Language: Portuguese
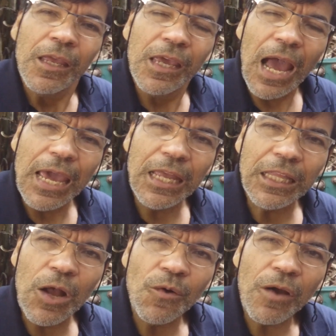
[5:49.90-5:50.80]
E aí
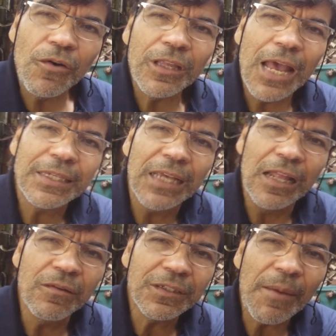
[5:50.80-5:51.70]
então o que acontece?
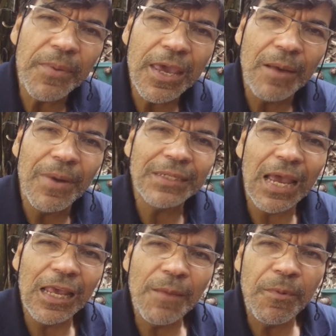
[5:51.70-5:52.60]
Ele não sabia, mas
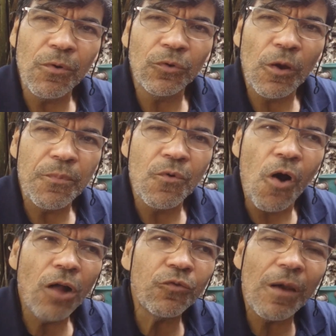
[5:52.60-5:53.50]
aí ele perguntou para um
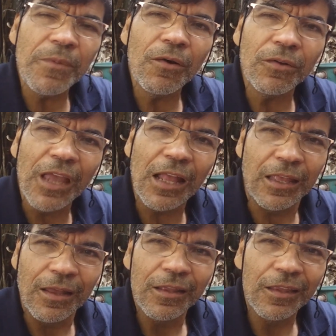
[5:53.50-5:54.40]
outro amigo
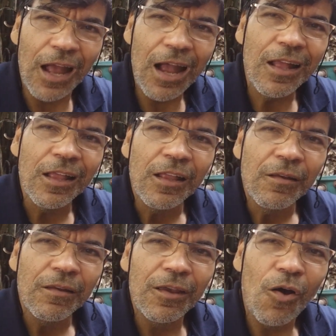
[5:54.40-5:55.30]
dele, tá?
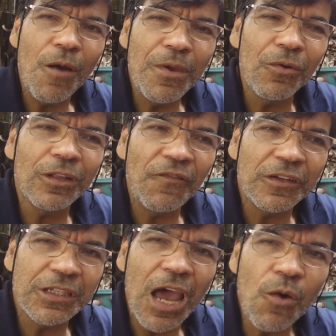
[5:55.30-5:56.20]
E o amigo dele
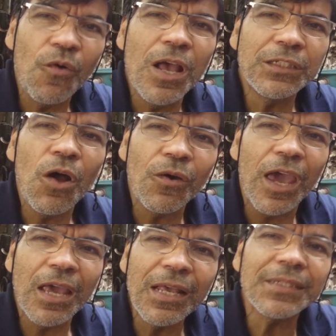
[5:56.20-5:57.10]
falou assim: Ah, eu conheço
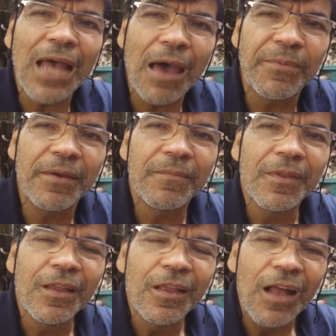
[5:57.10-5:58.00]
alguém que sabe.
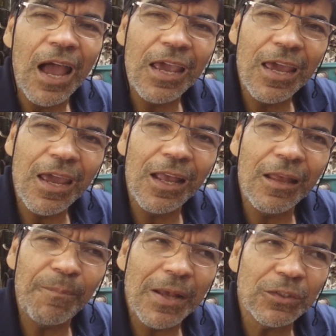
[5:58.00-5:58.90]
Aí
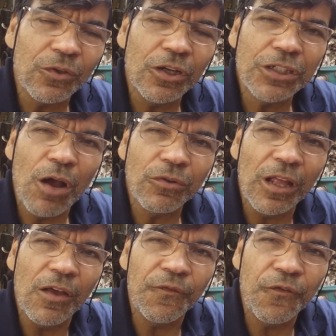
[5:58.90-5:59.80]
ele passou já o
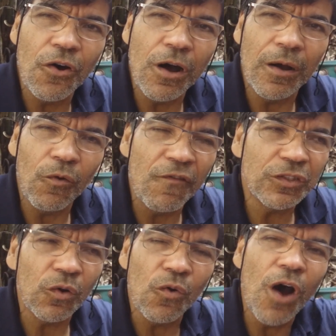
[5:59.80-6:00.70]
telefone,
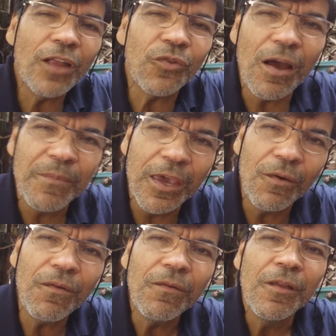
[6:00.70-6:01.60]
começou com outro
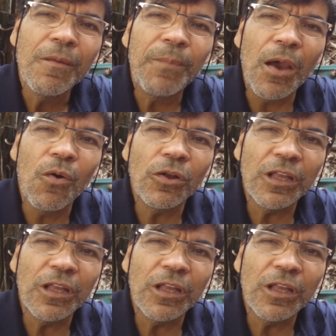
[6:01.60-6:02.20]
amigo, pegou o